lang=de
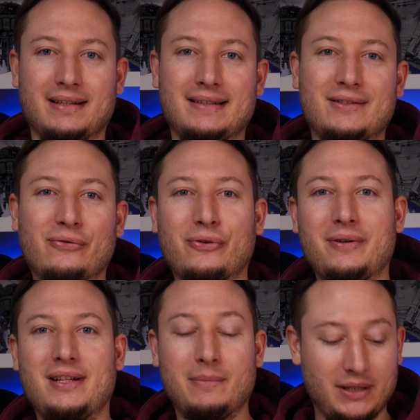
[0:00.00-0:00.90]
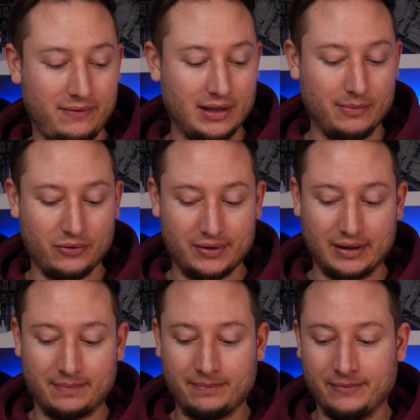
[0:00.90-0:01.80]
So Freunde, da bin ich wieder mit
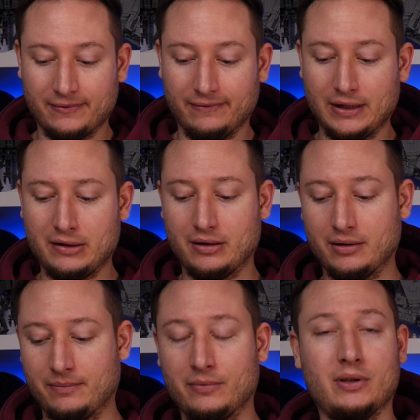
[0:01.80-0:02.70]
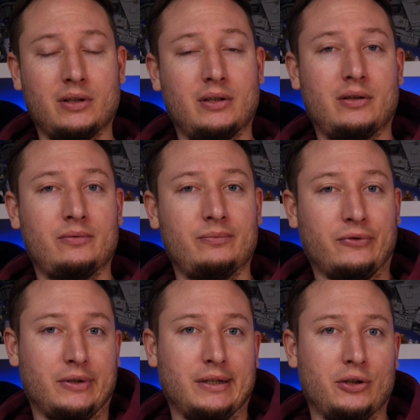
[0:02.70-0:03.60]
unserem Veneta
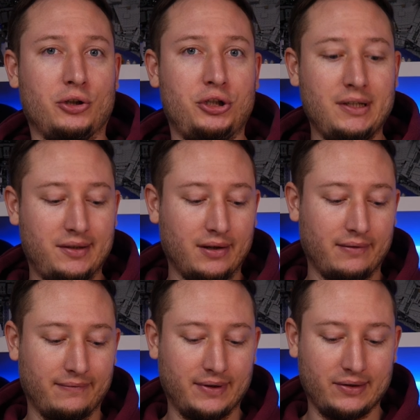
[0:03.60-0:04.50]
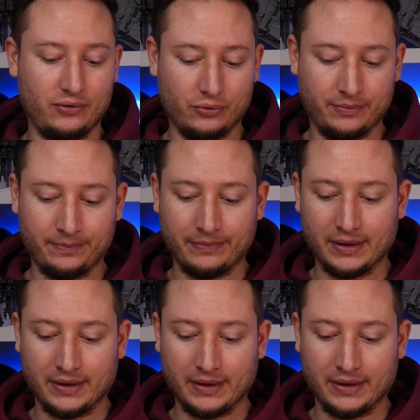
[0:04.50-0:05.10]
von der G-Star-Version.